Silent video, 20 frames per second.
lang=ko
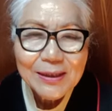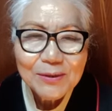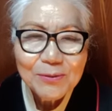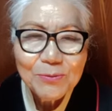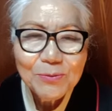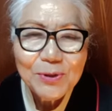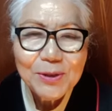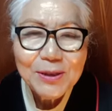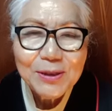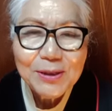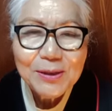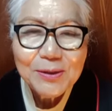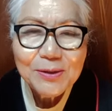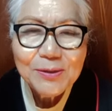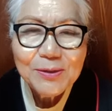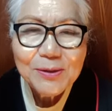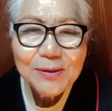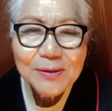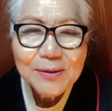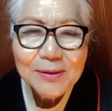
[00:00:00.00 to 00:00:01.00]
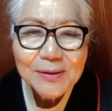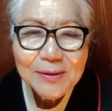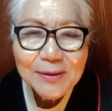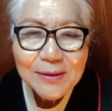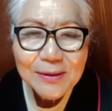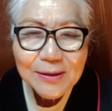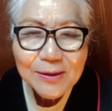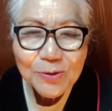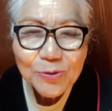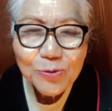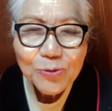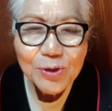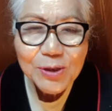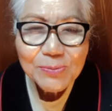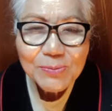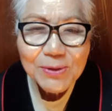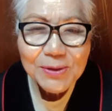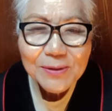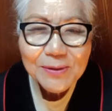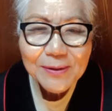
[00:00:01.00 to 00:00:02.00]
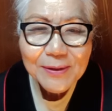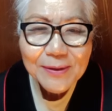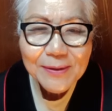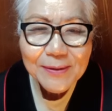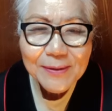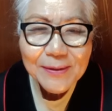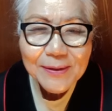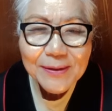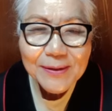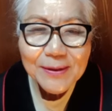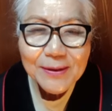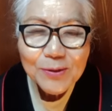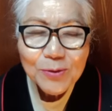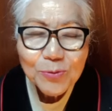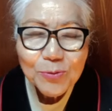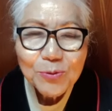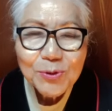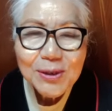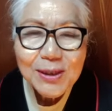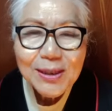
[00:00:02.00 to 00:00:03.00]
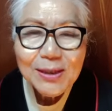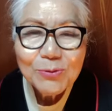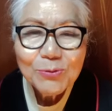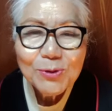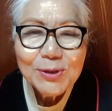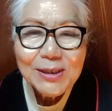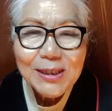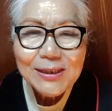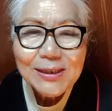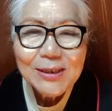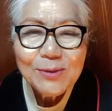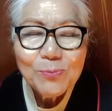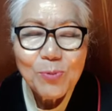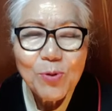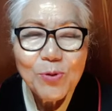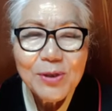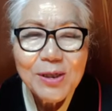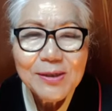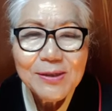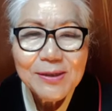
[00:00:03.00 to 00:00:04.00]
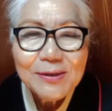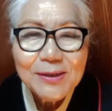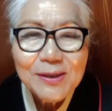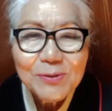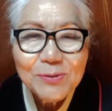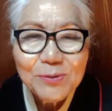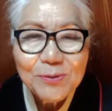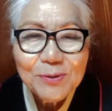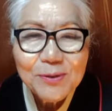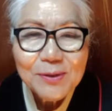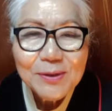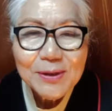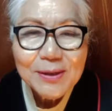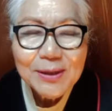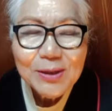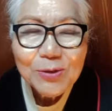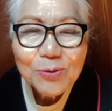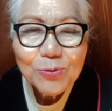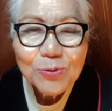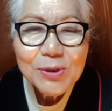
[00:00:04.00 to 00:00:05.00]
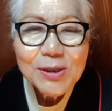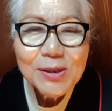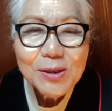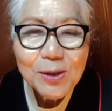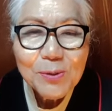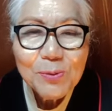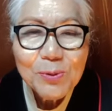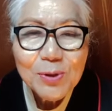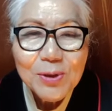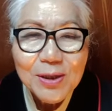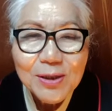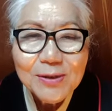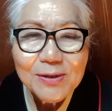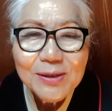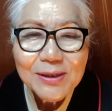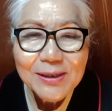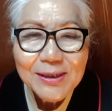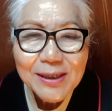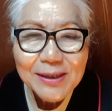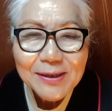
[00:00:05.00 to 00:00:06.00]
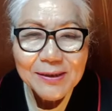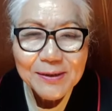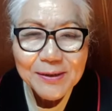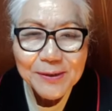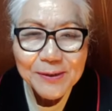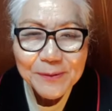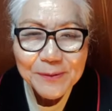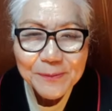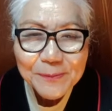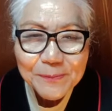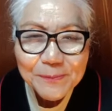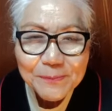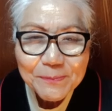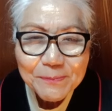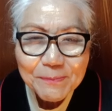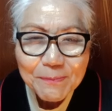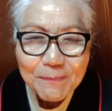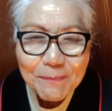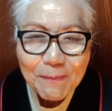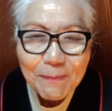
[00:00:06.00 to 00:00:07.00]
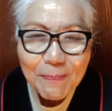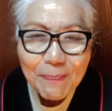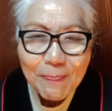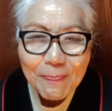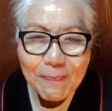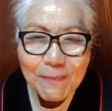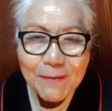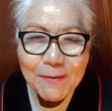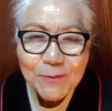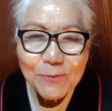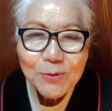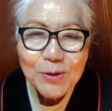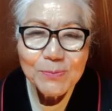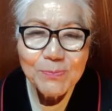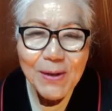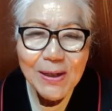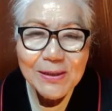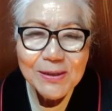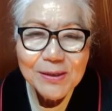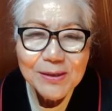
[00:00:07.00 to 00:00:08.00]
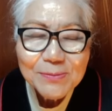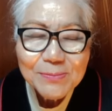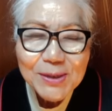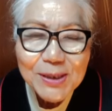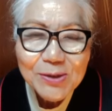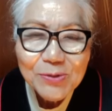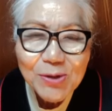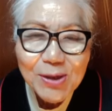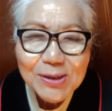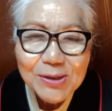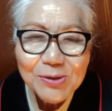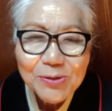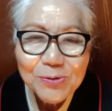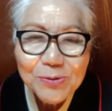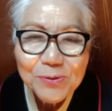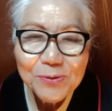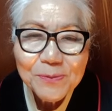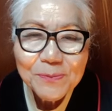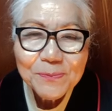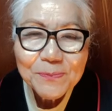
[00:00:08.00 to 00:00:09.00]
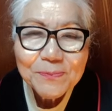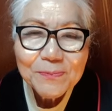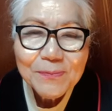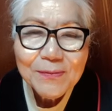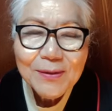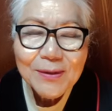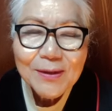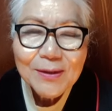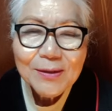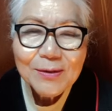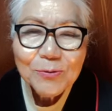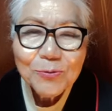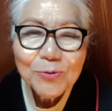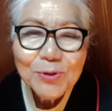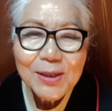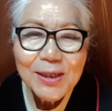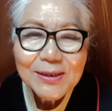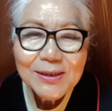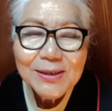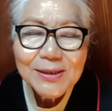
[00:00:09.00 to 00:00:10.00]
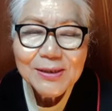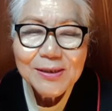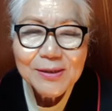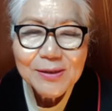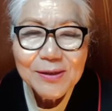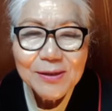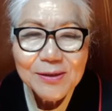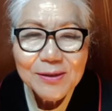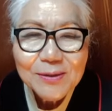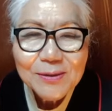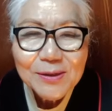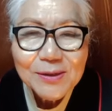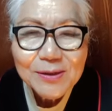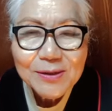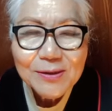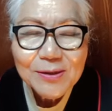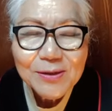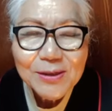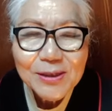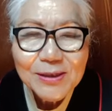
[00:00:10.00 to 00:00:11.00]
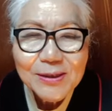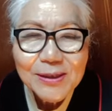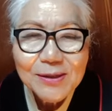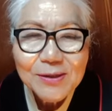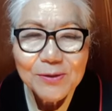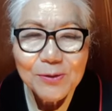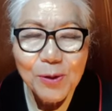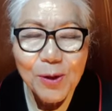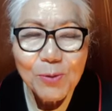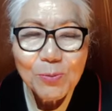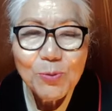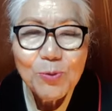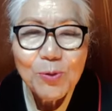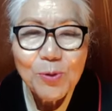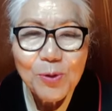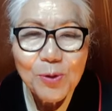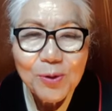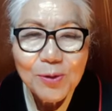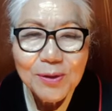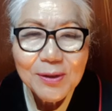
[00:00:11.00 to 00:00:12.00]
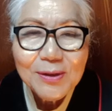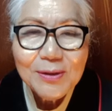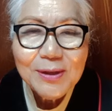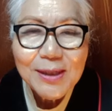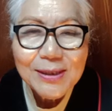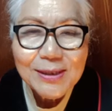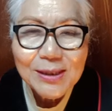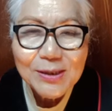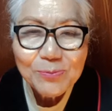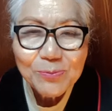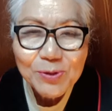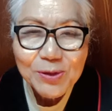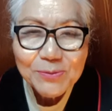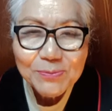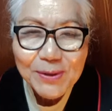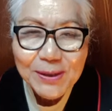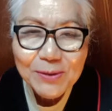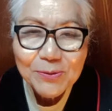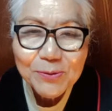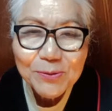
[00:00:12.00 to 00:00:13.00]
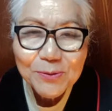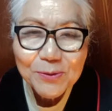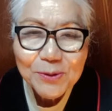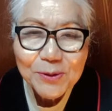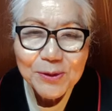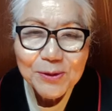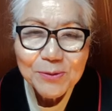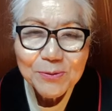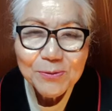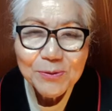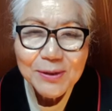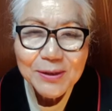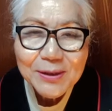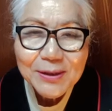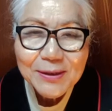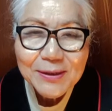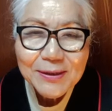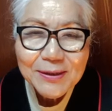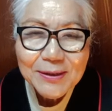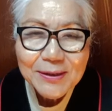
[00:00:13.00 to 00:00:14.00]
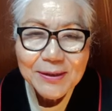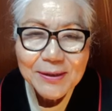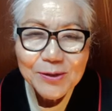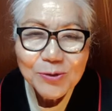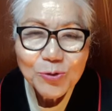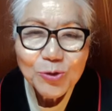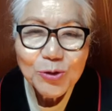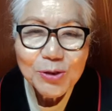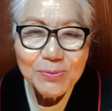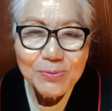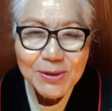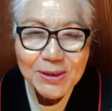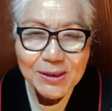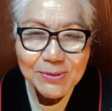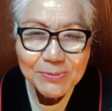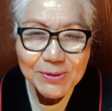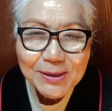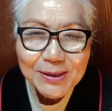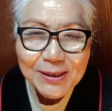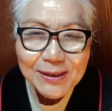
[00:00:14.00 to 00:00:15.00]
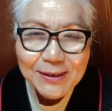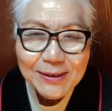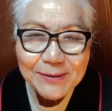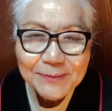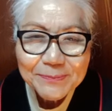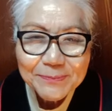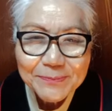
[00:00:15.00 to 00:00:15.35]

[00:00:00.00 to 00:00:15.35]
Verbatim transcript: 우리 주님은 우리가 우리 자신을 포기했을 때도 우리를 얻고 걸으신다는 거예요. 우리 발걸음을 인도하시고 우리가 지쳐서 쓰러질 때는 업고 걸어가시는 분이 바로 우리 주님이십니다.